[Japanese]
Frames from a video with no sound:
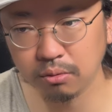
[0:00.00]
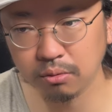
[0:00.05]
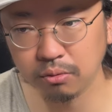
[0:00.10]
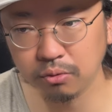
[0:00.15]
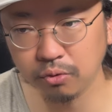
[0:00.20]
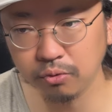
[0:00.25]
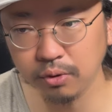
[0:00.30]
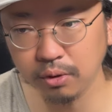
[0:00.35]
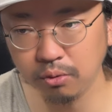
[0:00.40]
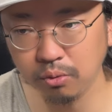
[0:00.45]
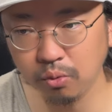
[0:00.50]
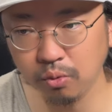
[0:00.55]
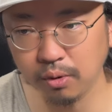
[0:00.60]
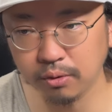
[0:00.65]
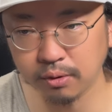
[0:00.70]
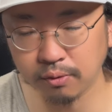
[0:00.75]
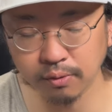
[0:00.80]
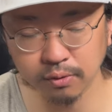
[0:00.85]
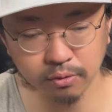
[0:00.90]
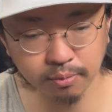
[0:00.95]
当然農
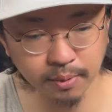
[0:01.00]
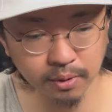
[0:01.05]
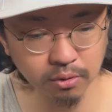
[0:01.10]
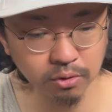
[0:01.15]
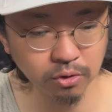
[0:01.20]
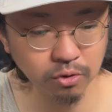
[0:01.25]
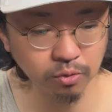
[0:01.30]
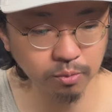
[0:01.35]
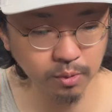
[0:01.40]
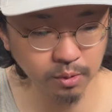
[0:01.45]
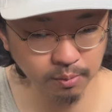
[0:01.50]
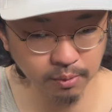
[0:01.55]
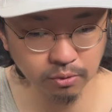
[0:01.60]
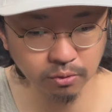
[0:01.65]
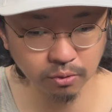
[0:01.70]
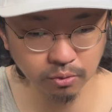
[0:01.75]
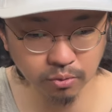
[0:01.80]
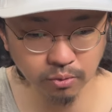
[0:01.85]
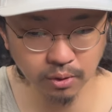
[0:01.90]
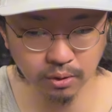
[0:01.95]
家さんは素晴らしいと思いま
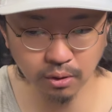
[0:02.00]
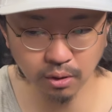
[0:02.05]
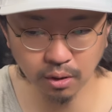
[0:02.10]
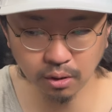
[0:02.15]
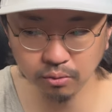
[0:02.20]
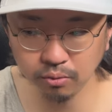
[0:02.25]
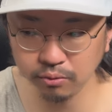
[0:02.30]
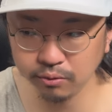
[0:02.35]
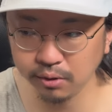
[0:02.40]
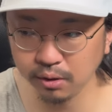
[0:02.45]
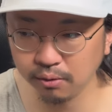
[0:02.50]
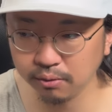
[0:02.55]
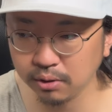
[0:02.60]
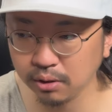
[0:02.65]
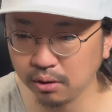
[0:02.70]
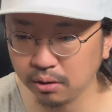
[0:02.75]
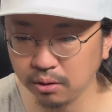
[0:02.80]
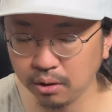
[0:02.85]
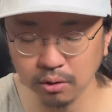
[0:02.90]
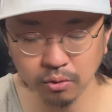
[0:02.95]
すよそうやってあの付け合わ
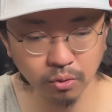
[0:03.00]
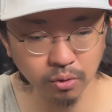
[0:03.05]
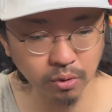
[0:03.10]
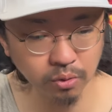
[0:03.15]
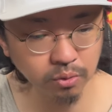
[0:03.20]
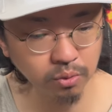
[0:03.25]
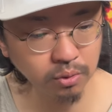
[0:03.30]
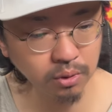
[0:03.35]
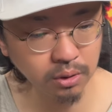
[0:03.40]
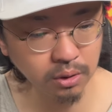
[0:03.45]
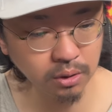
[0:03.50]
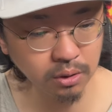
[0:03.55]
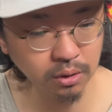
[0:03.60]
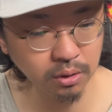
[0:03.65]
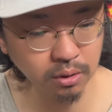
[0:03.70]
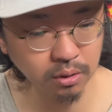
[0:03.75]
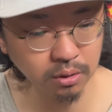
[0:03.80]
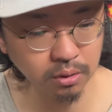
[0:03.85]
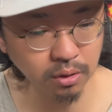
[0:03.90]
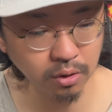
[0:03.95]
せがないと彩
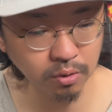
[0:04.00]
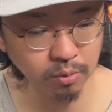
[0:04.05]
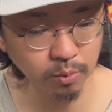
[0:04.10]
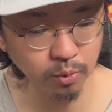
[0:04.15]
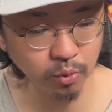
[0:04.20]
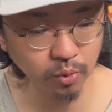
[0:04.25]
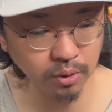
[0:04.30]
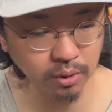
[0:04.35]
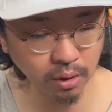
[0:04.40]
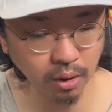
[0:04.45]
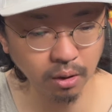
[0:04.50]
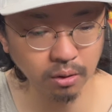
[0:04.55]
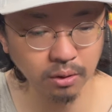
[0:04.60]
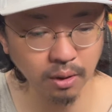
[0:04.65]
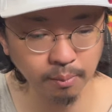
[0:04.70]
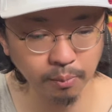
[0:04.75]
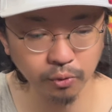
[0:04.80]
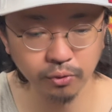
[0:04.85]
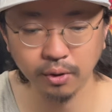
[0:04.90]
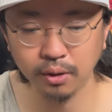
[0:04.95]
りっていうものはね
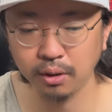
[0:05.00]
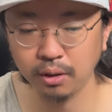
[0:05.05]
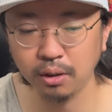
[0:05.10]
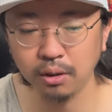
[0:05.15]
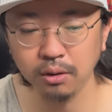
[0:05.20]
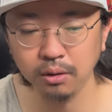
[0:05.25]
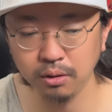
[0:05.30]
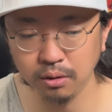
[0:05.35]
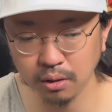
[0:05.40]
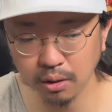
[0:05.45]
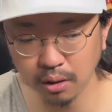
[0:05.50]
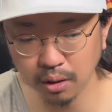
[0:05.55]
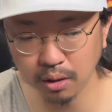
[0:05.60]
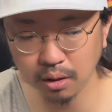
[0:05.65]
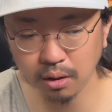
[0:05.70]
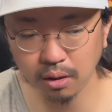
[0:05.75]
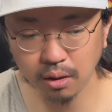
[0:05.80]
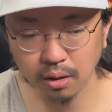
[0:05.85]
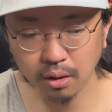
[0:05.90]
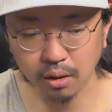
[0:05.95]
担保されないんで
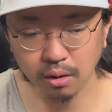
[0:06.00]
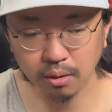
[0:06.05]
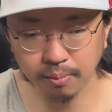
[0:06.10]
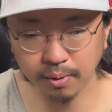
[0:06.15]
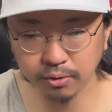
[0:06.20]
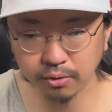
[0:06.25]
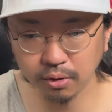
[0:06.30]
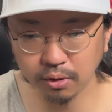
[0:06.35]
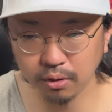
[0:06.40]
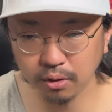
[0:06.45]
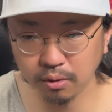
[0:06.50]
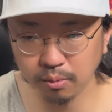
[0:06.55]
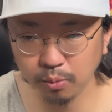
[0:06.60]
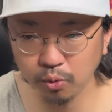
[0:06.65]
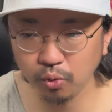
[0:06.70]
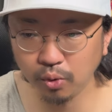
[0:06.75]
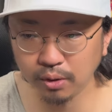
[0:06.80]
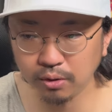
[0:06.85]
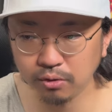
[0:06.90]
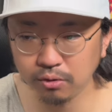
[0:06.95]
パセリっていう
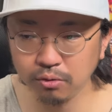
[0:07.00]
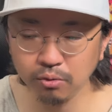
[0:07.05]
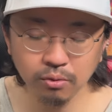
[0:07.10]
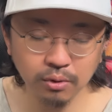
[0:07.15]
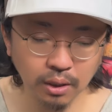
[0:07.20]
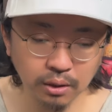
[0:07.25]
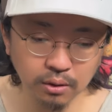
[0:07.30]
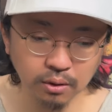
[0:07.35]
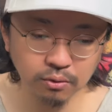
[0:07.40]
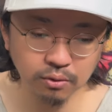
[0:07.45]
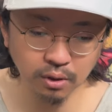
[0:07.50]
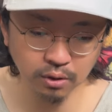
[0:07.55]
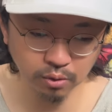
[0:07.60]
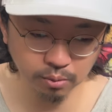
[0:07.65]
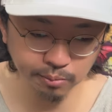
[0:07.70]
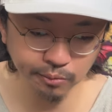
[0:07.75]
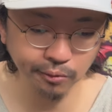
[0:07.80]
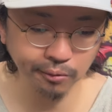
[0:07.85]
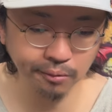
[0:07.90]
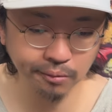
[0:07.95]
ものは必要なんですけ
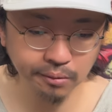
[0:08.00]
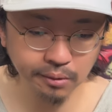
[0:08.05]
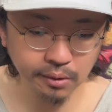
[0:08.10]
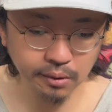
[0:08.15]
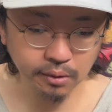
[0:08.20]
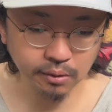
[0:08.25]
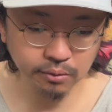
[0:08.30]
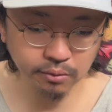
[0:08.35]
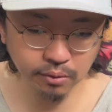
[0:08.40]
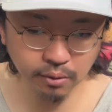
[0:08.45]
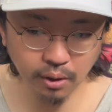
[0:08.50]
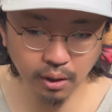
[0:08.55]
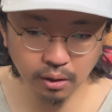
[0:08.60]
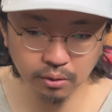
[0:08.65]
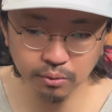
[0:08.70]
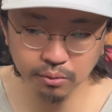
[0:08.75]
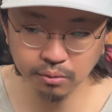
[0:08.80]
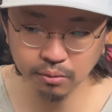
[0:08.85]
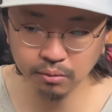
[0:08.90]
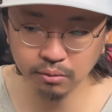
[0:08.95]
どもそれは
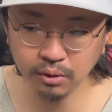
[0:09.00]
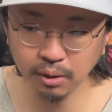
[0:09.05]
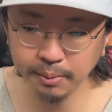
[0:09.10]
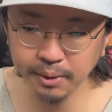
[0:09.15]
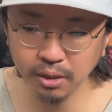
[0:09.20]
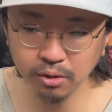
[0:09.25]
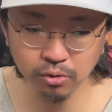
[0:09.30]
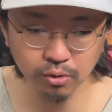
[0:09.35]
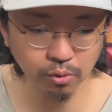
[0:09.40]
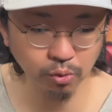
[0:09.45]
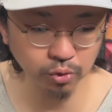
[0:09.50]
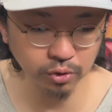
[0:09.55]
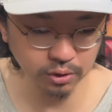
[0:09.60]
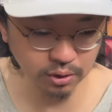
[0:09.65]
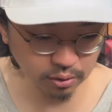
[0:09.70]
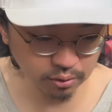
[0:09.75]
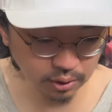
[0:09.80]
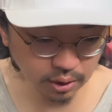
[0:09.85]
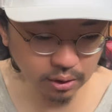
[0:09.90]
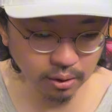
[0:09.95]
あの食べたい人はこう自
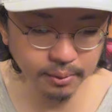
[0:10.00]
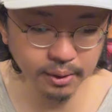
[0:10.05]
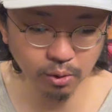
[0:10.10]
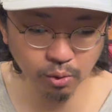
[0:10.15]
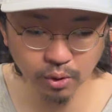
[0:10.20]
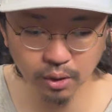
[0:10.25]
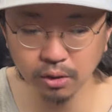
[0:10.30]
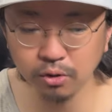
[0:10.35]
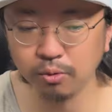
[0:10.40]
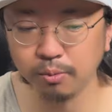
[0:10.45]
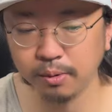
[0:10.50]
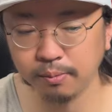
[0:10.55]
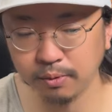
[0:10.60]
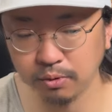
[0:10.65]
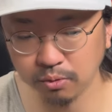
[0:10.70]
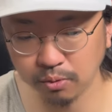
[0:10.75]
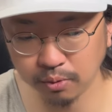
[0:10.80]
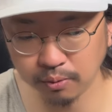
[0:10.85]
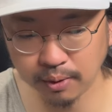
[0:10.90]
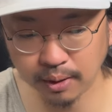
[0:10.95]
宅で食べた方がいいと思いま
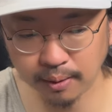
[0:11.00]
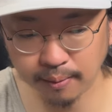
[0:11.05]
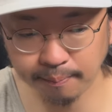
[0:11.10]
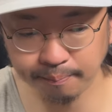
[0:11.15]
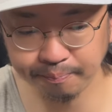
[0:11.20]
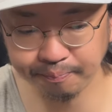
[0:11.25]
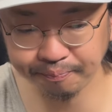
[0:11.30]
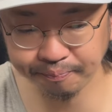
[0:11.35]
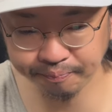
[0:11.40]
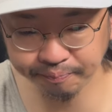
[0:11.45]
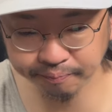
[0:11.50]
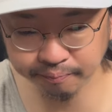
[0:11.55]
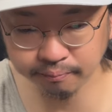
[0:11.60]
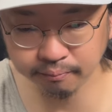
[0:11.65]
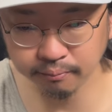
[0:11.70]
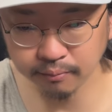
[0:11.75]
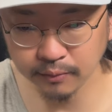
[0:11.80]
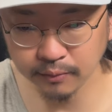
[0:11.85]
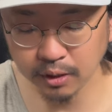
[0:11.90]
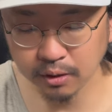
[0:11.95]
すそれは。うん
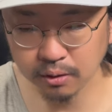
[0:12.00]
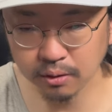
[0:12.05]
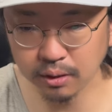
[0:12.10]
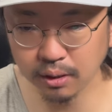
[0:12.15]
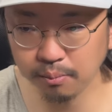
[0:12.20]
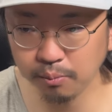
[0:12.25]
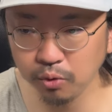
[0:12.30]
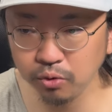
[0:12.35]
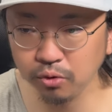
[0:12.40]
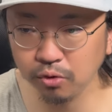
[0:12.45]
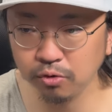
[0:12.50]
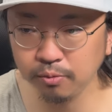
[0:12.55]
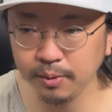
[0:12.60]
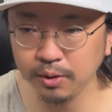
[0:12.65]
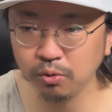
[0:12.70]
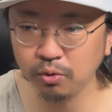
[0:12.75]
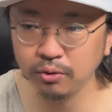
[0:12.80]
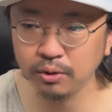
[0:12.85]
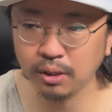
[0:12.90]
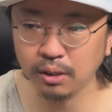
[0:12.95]
でもっと踏
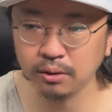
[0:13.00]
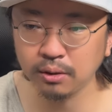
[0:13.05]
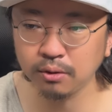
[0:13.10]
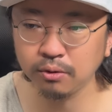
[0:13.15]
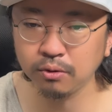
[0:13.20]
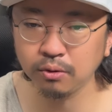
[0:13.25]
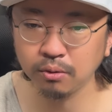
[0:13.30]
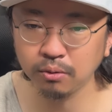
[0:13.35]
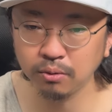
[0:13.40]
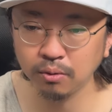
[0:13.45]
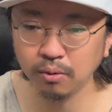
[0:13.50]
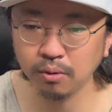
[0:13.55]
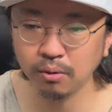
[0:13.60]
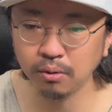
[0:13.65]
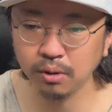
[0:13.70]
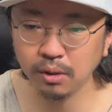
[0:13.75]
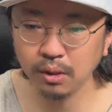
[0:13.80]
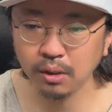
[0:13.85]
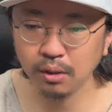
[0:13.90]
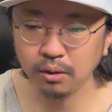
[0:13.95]
み込んだ話する
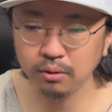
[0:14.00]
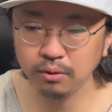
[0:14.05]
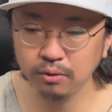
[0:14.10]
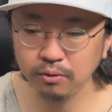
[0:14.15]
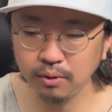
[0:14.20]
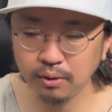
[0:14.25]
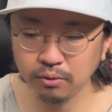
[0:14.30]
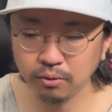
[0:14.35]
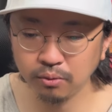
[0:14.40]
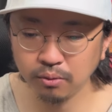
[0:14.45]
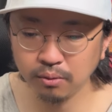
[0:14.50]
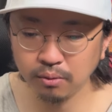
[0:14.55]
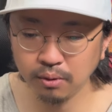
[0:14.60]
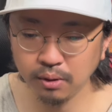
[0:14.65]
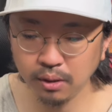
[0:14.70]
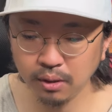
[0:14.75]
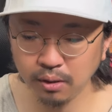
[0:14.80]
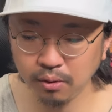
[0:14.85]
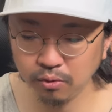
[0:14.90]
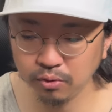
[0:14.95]
と実はその
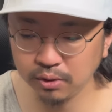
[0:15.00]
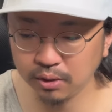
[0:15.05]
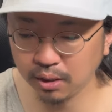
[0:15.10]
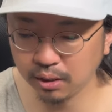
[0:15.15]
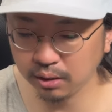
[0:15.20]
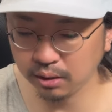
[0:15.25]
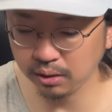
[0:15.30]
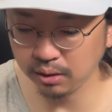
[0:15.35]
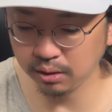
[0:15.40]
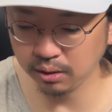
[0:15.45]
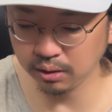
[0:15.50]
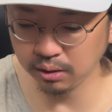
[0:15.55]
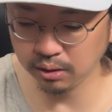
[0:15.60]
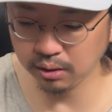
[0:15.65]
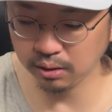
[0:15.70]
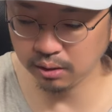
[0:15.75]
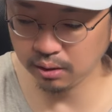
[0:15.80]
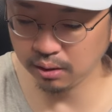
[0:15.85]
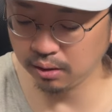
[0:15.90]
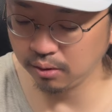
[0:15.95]
栄養士
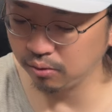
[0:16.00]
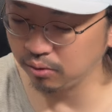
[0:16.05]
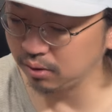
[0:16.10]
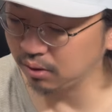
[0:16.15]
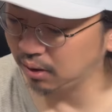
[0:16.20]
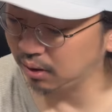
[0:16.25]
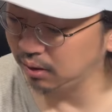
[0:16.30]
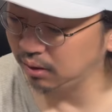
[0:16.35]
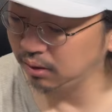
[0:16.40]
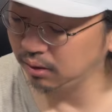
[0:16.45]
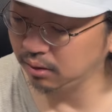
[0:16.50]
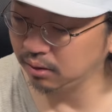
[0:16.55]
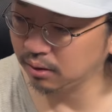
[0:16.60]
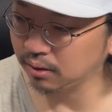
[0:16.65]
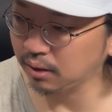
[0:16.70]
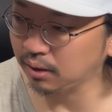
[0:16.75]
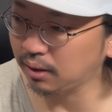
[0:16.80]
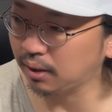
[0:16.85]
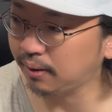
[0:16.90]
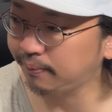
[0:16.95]
会栄養士会じゃ
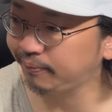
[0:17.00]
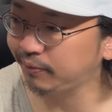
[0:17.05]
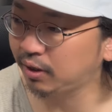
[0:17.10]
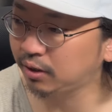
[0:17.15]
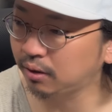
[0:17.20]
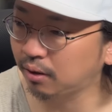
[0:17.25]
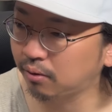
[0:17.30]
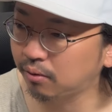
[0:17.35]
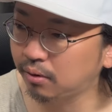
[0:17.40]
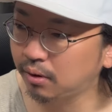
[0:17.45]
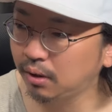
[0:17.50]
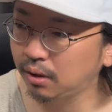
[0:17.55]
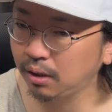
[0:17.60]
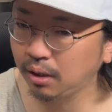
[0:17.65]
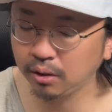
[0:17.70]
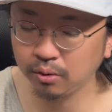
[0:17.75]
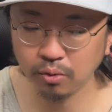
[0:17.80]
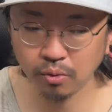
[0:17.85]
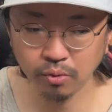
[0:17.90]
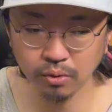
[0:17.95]
ないな何だろう、
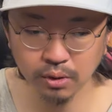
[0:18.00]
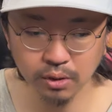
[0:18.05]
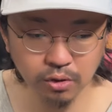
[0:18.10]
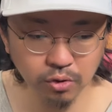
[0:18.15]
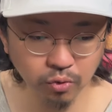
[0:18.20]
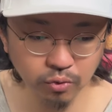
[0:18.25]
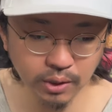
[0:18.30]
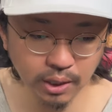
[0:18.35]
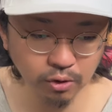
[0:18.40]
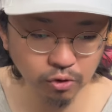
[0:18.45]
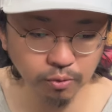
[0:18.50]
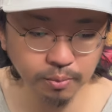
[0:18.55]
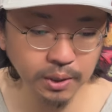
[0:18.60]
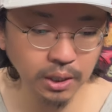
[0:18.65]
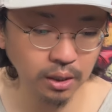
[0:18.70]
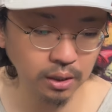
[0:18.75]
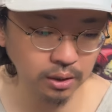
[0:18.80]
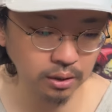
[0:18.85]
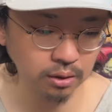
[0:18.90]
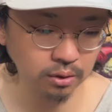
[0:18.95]
えーと、と飲食店
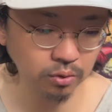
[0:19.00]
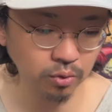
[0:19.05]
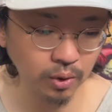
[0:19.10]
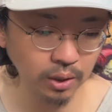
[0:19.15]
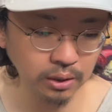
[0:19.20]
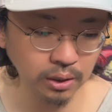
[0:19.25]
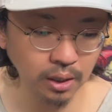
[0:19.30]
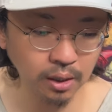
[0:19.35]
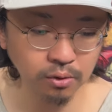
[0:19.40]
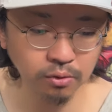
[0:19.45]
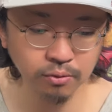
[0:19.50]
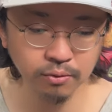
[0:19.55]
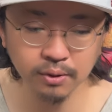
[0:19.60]
組合とかに配布